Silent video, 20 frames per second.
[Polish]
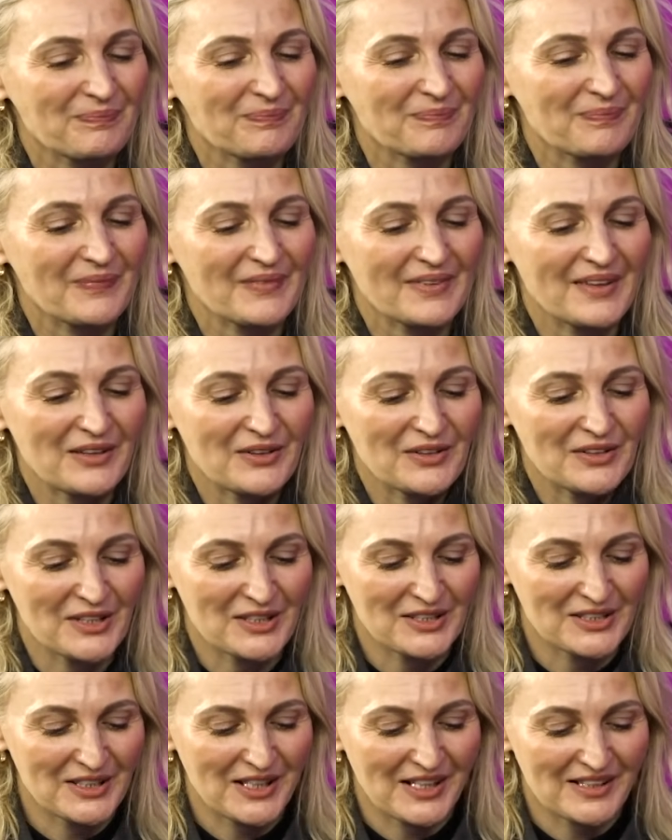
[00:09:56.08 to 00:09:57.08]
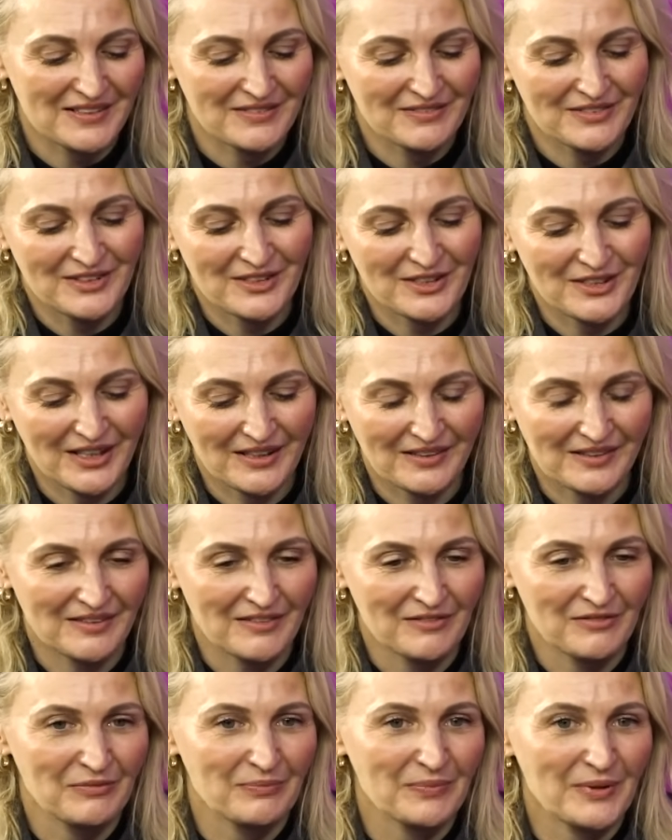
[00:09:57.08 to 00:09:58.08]
Mm, na koncercie, kiedy widzisz,
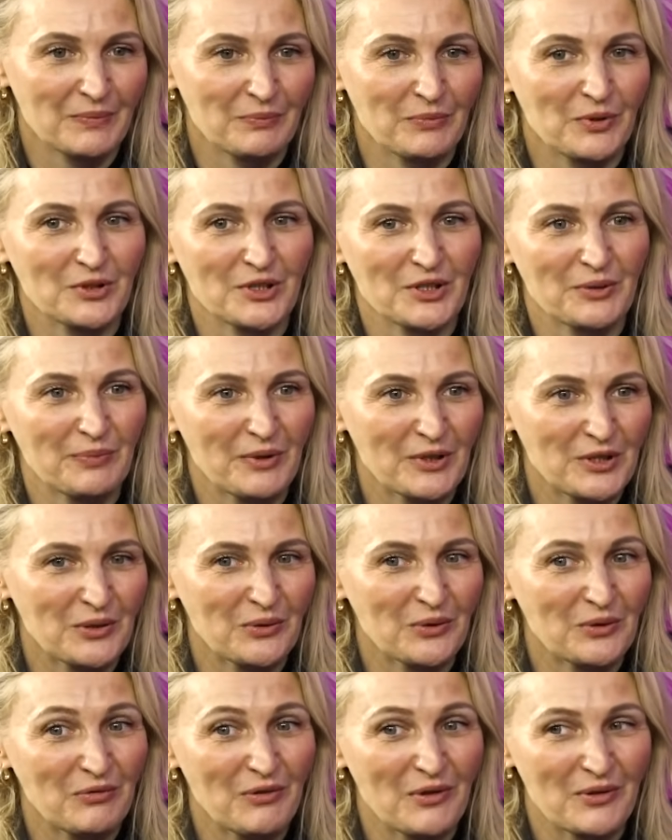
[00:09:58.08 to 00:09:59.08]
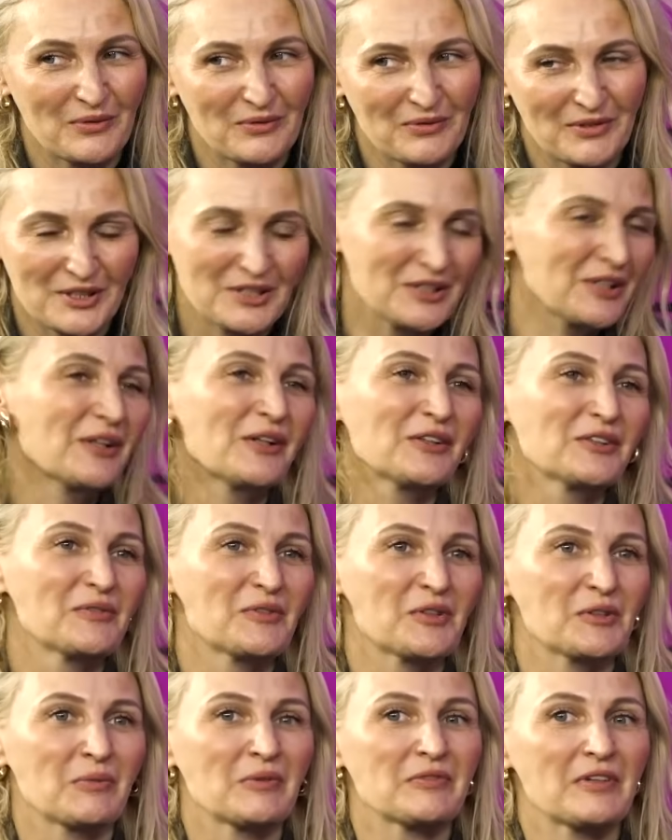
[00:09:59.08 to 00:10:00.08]
kiedy podczas pierwszych utworów właśnie, o
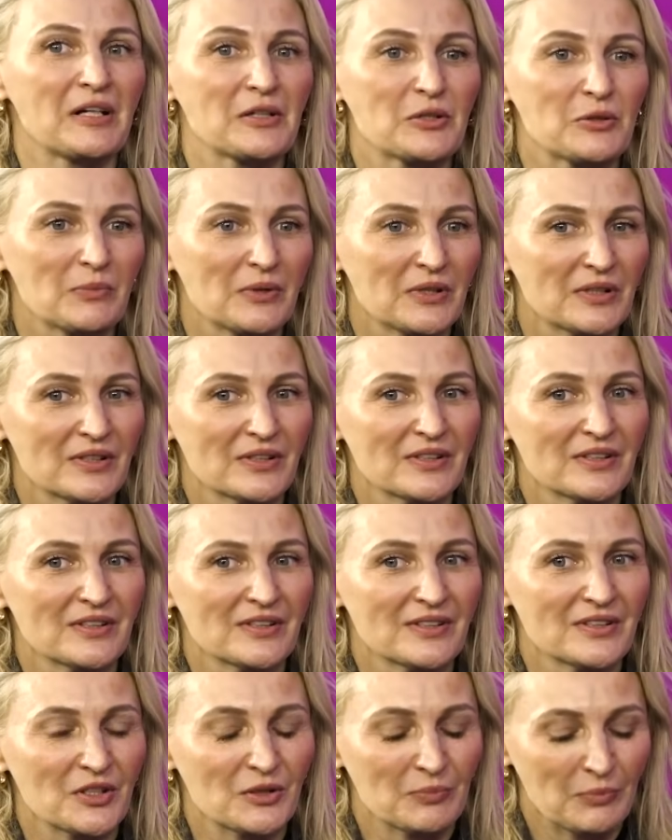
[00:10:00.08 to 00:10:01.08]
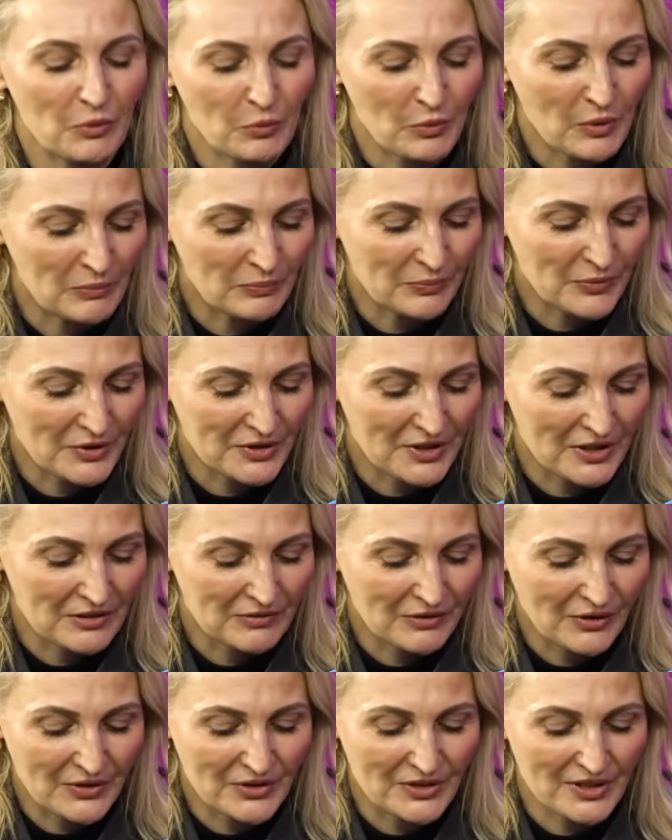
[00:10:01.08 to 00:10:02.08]
tym rozmawialiśmy e, z zespołem po
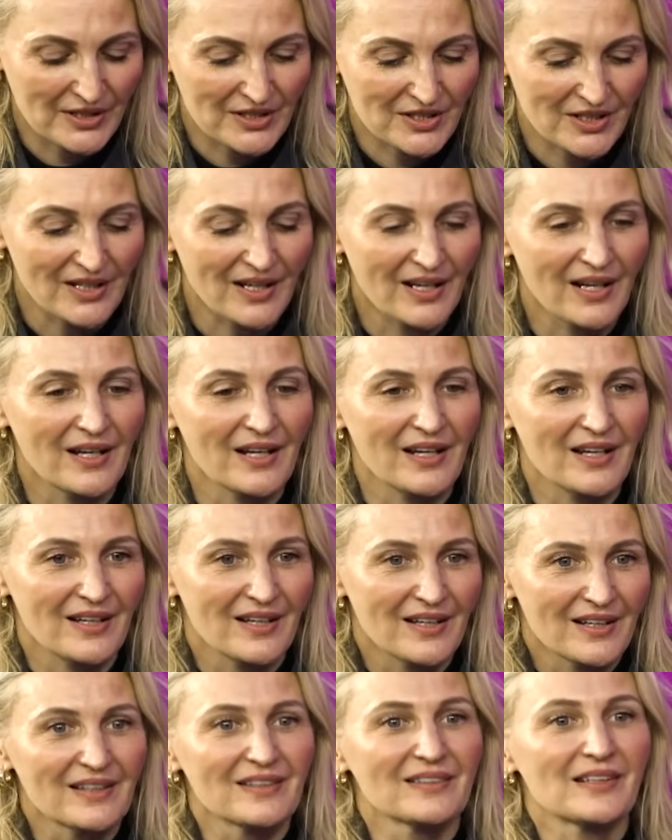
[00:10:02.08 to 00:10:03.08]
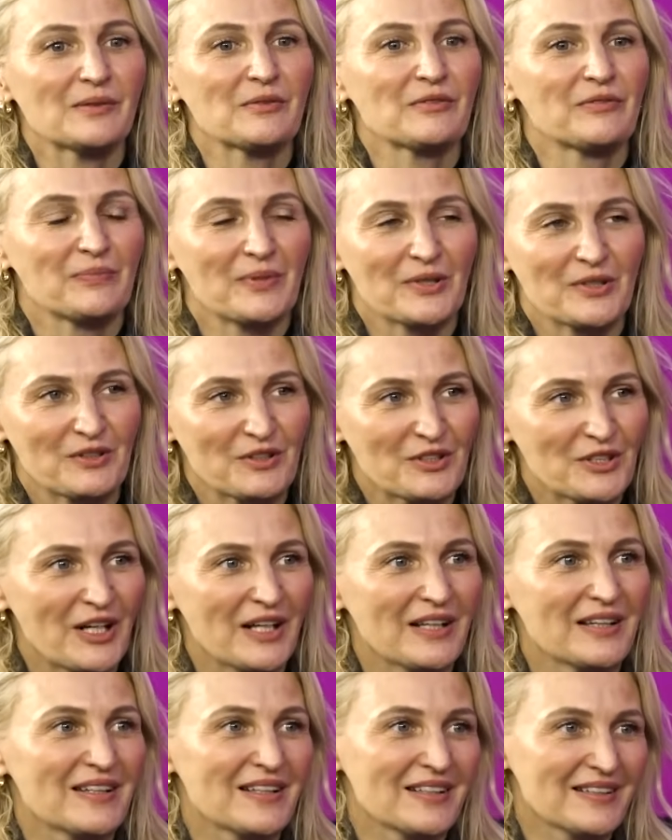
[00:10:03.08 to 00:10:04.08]
ostatnim koncercie, w pierwsze
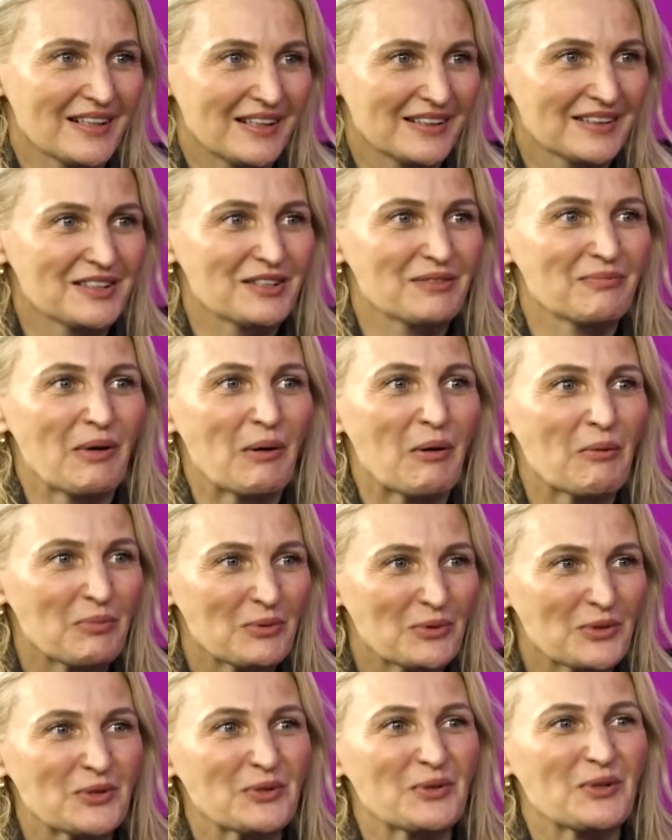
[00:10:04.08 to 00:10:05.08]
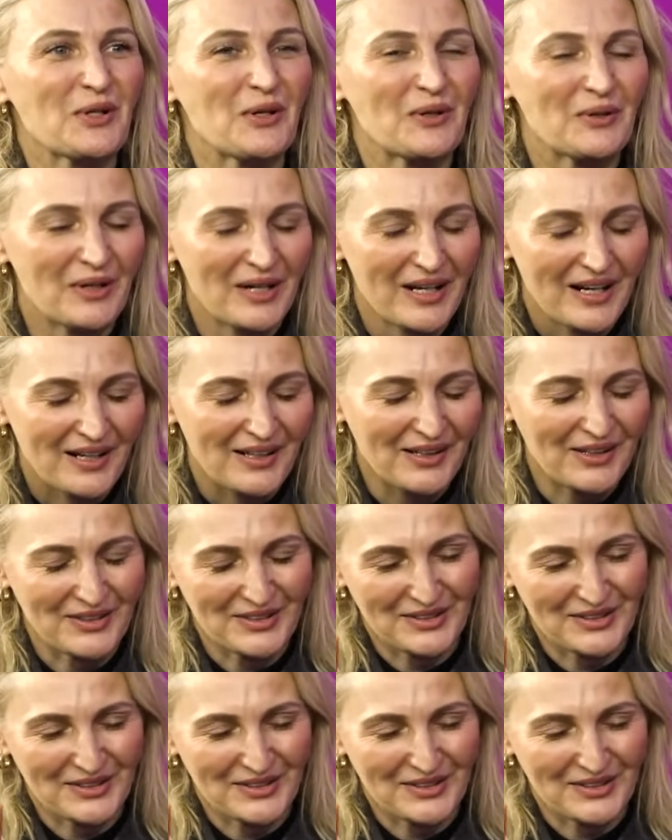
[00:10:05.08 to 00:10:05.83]
rzędy tak nieśmiało pulsują, a